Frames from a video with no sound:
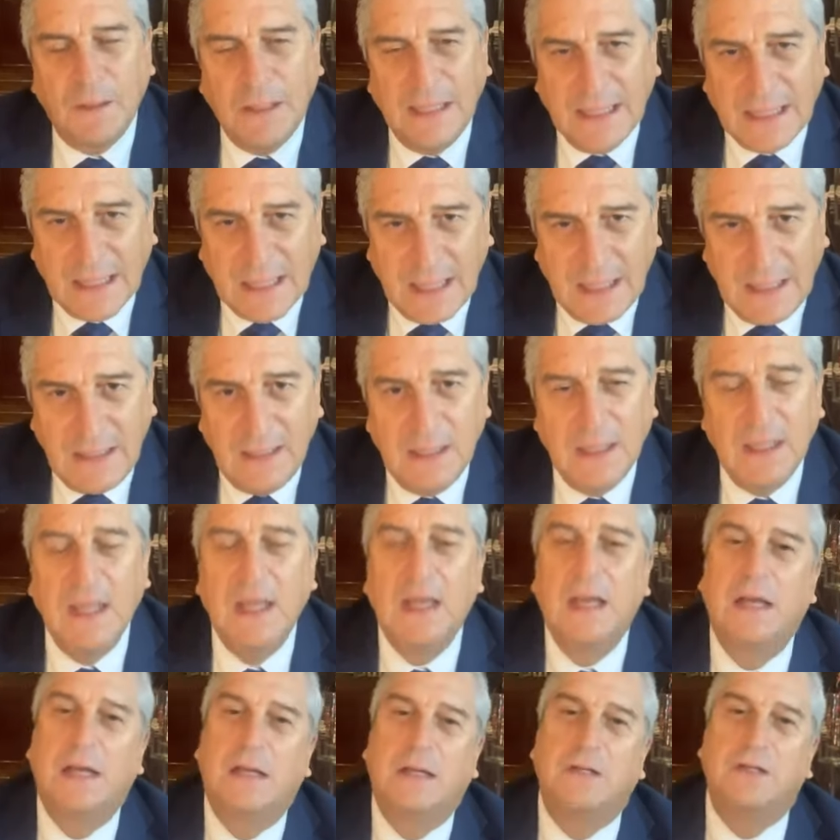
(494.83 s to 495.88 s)
legal
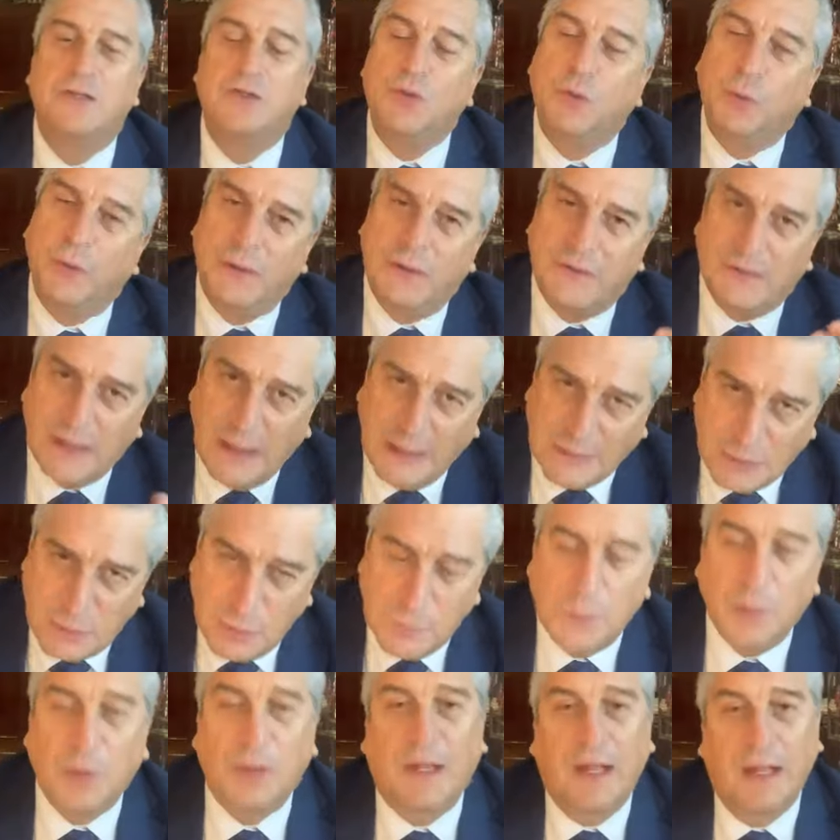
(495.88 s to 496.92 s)
Juris
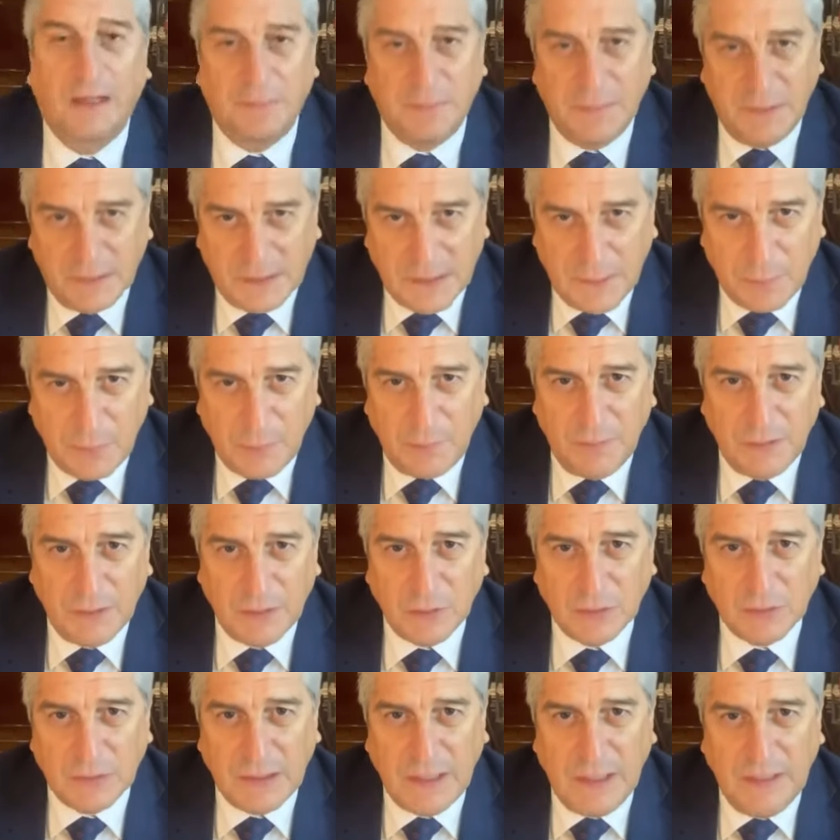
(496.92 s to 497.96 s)
tantum, porque admite prueba
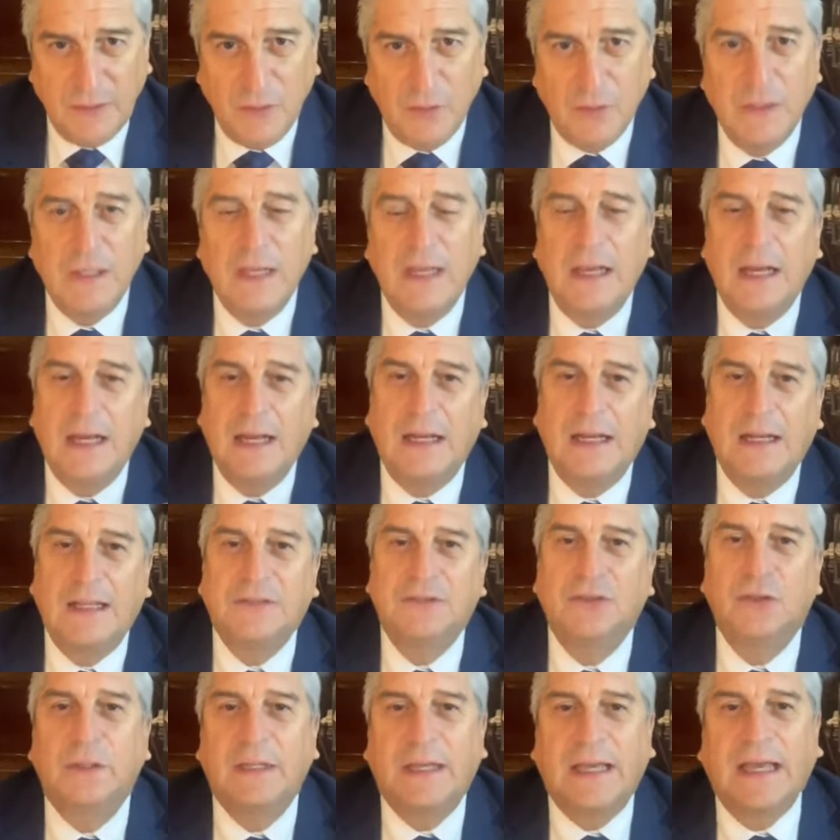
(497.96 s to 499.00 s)
en contrario, el
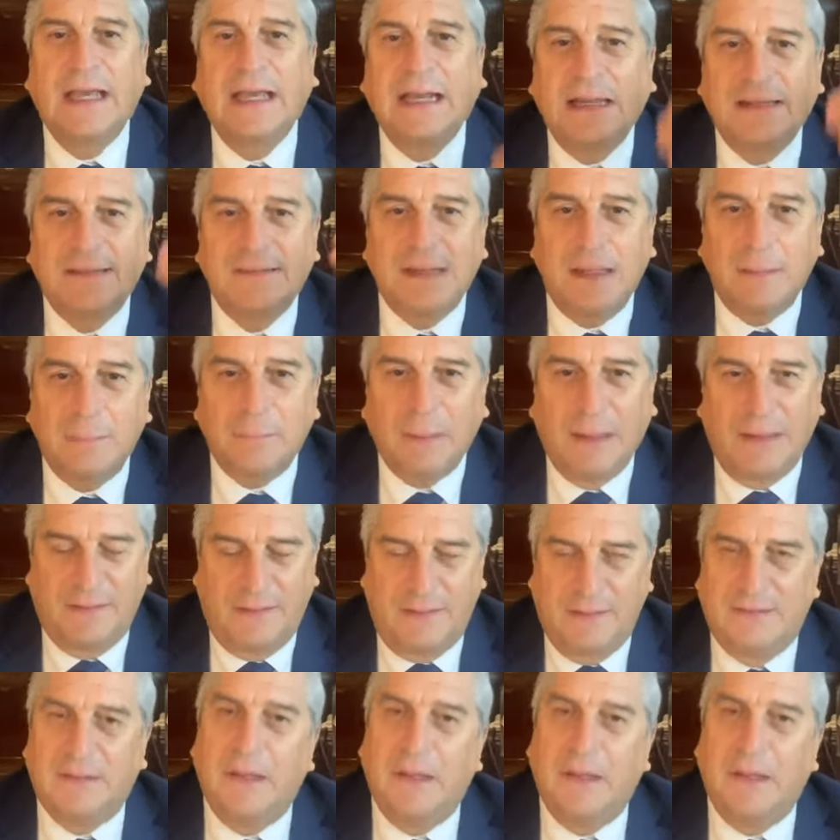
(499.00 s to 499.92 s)
hecho de que Él es el Padre.